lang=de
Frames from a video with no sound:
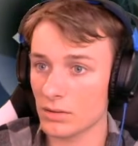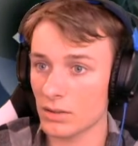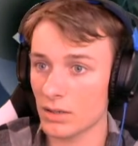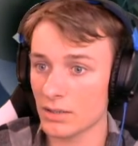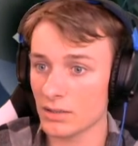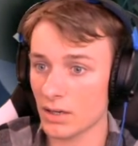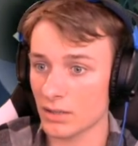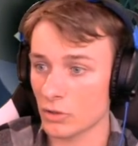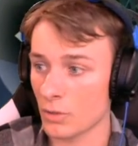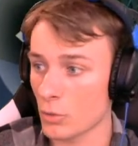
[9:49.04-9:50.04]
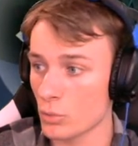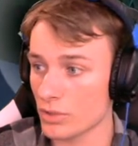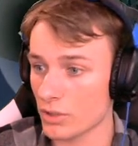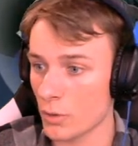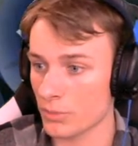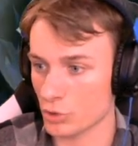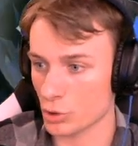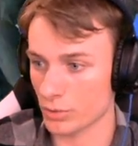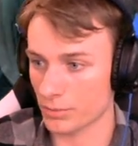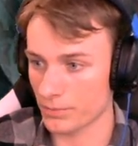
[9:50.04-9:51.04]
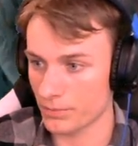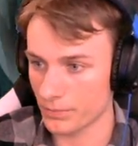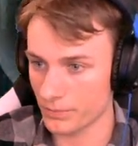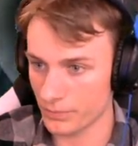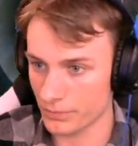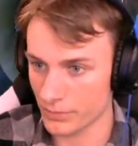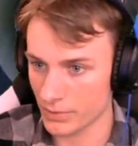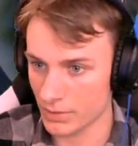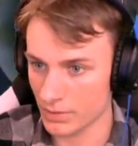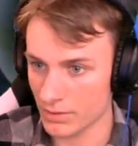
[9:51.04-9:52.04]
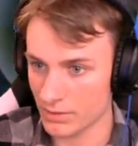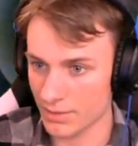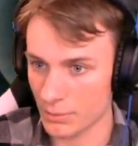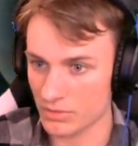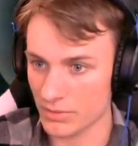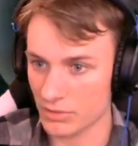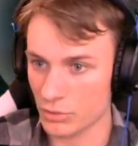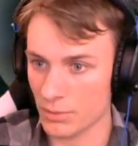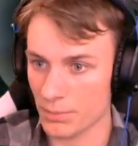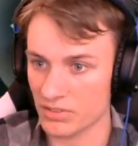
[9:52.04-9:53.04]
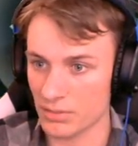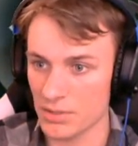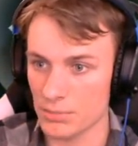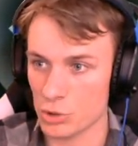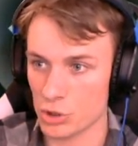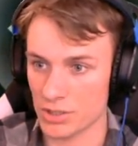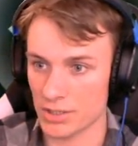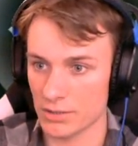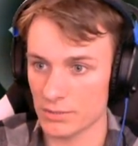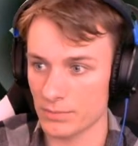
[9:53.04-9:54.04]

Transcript: angerannt kommen. Oh, da kommen sie schon. Da müssen wir natürlich ein bisschen mitmischen hier.